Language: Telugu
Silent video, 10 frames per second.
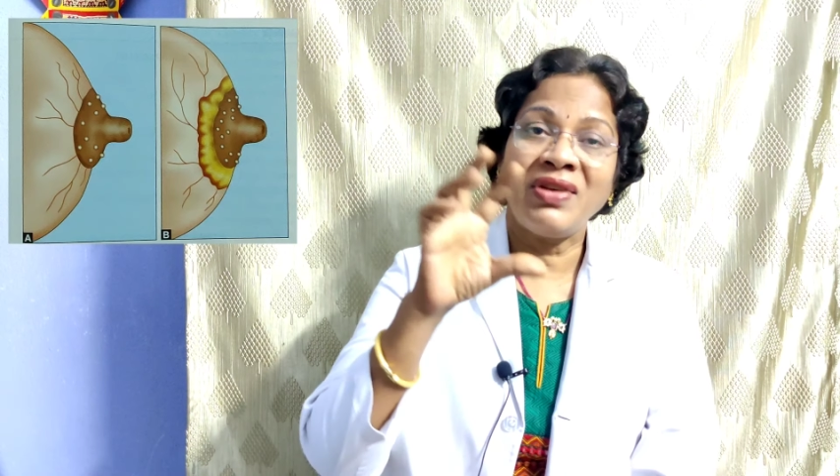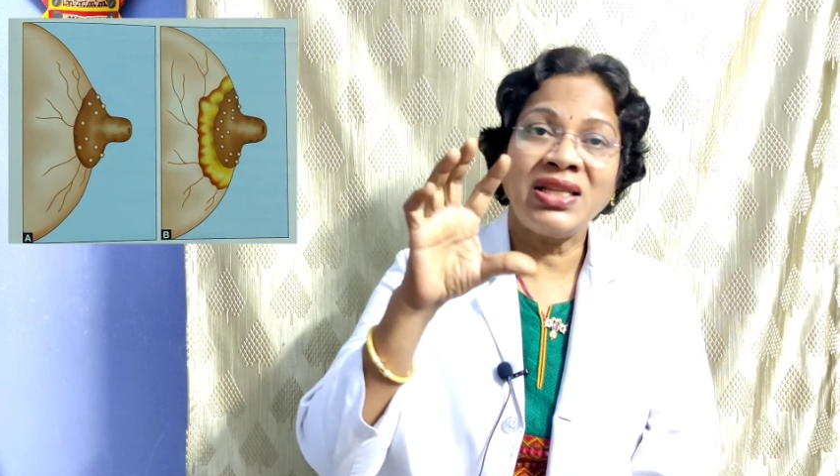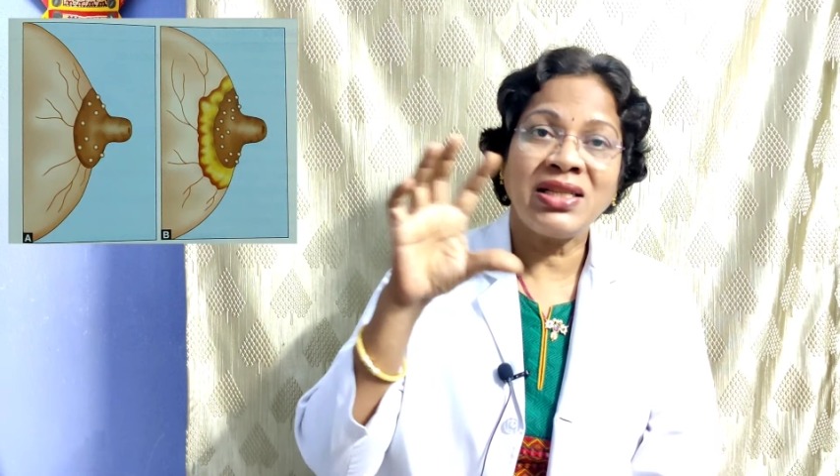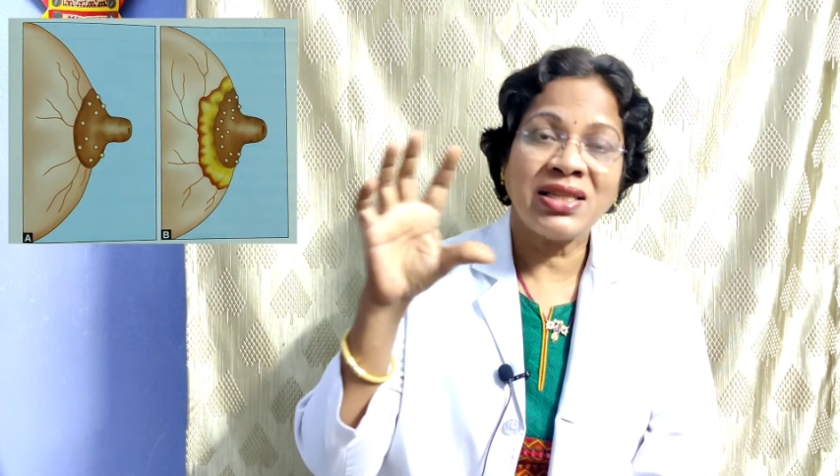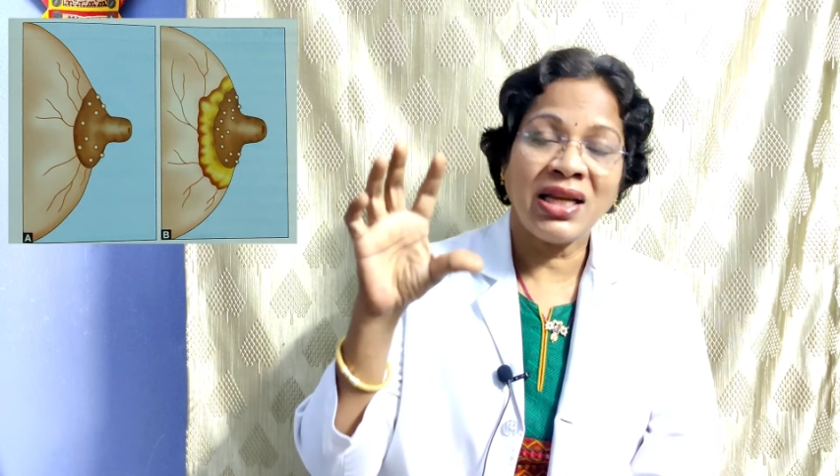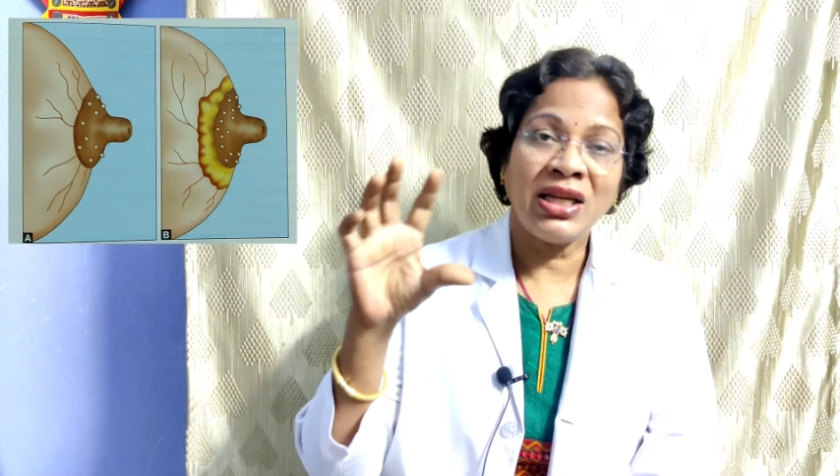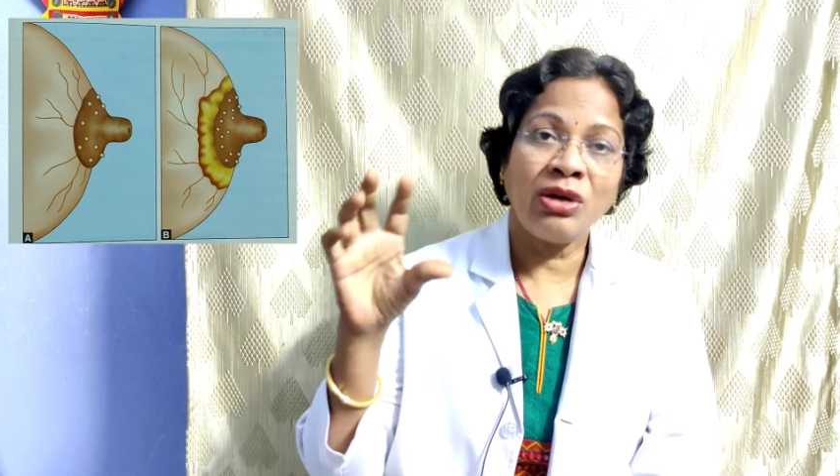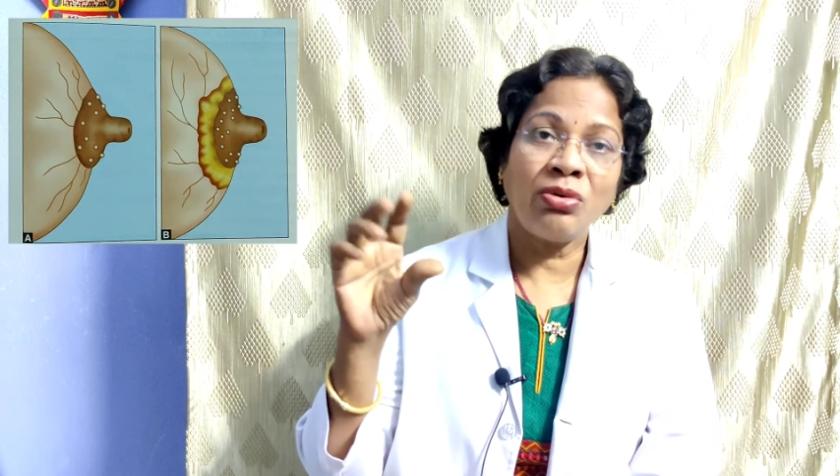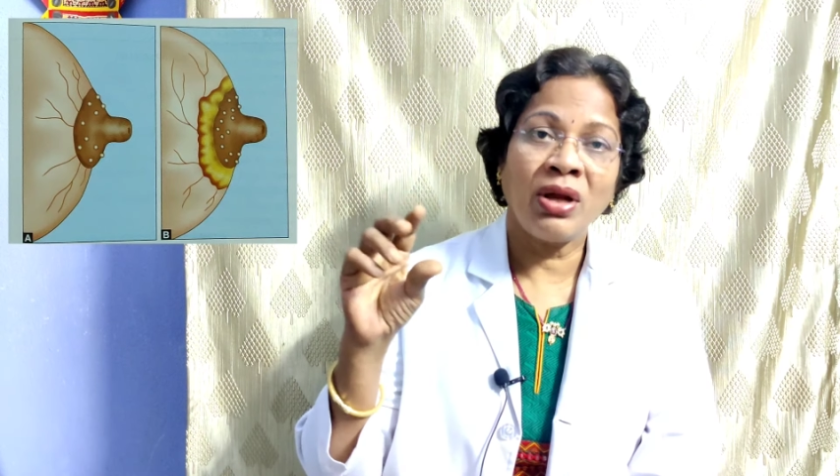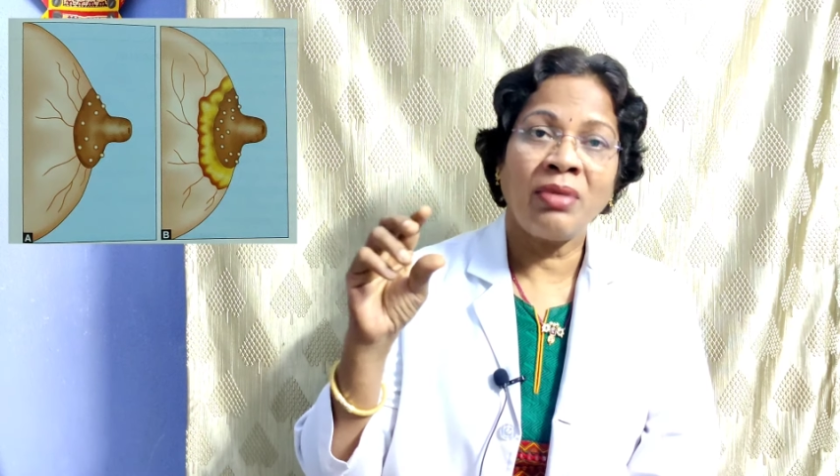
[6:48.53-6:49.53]
బ్లడ్ వెజల్స్
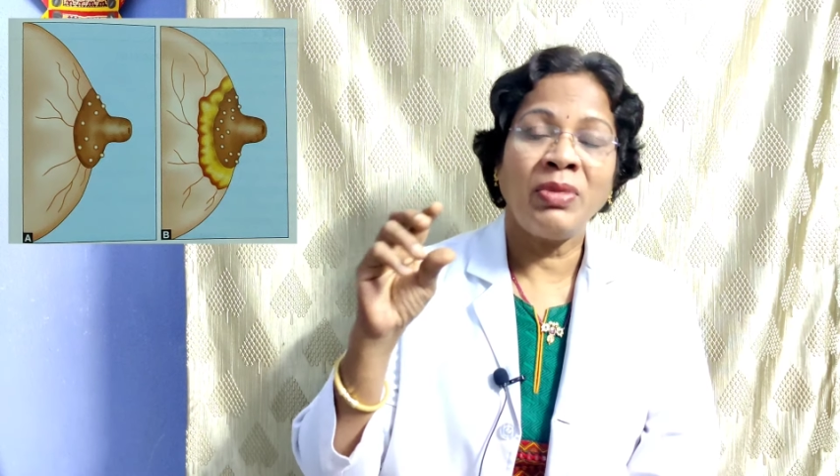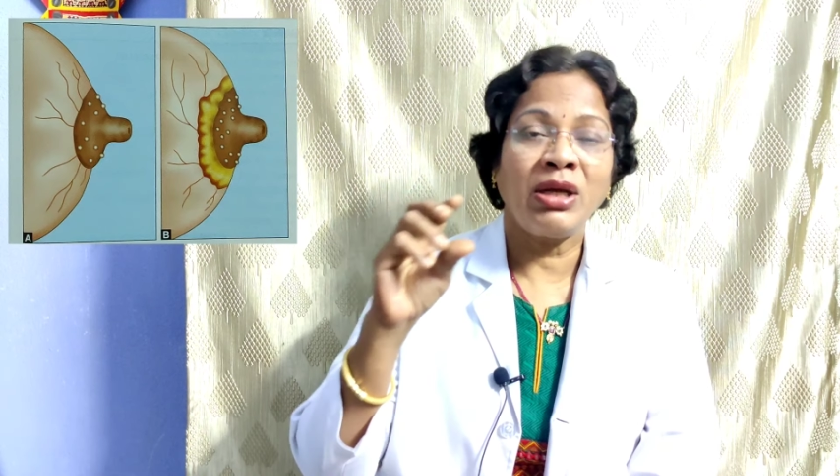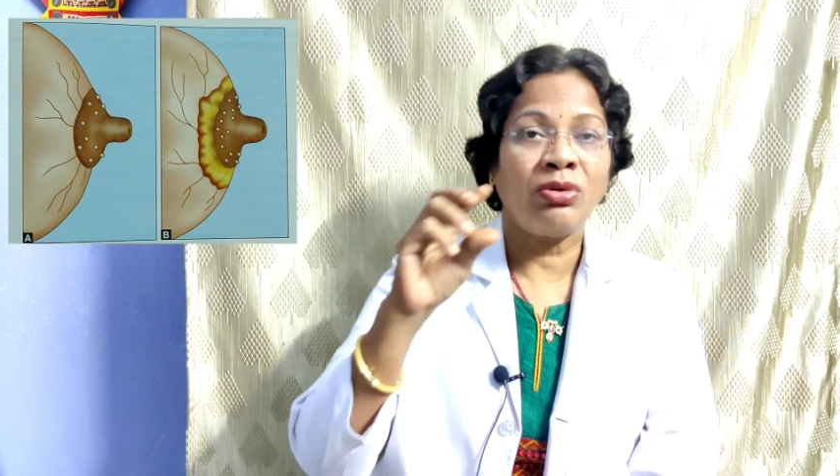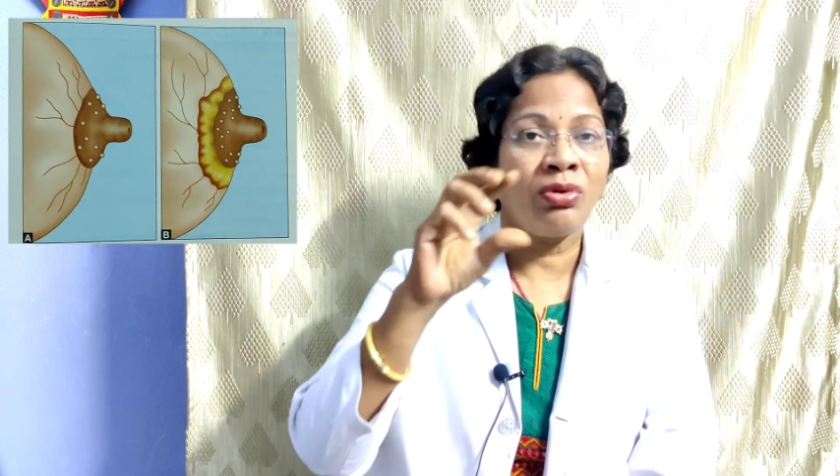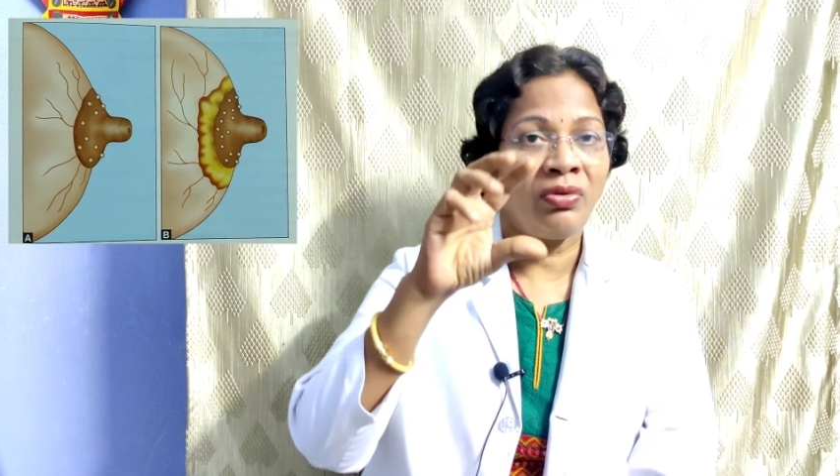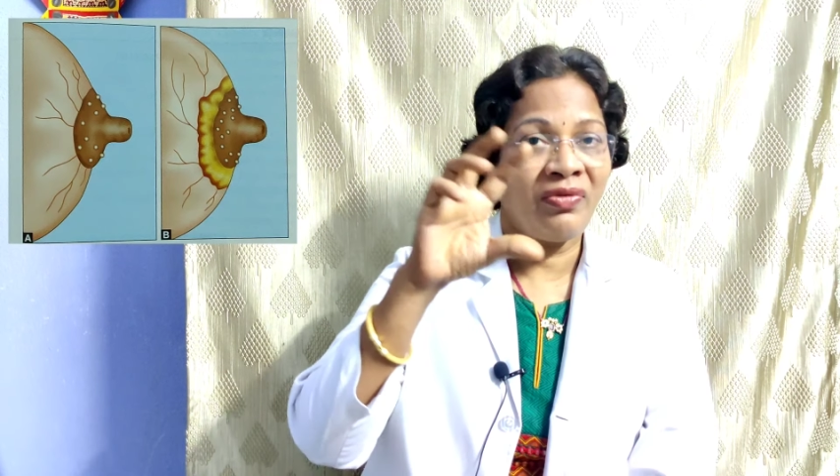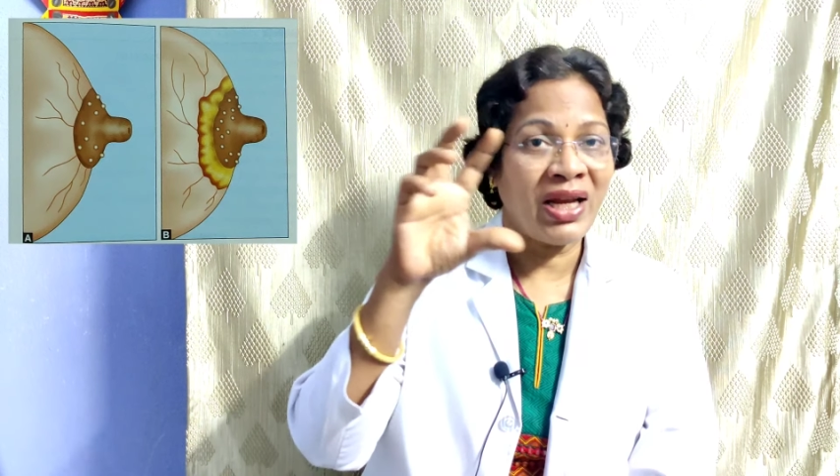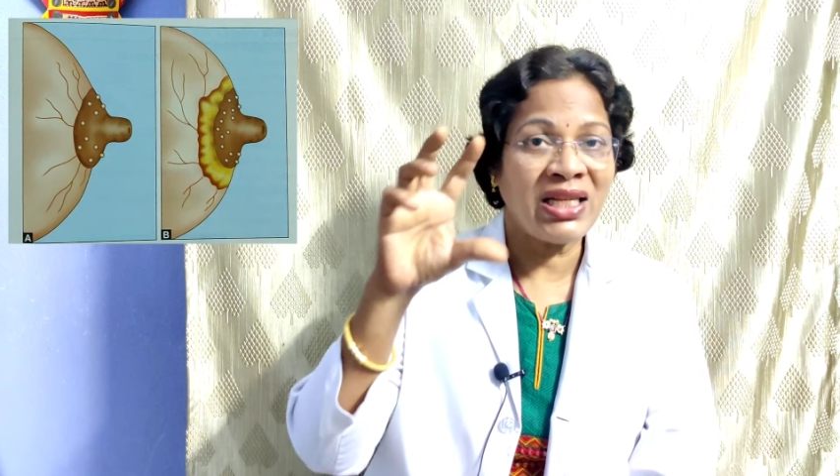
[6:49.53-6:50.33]
అన్ని కూడా మీకు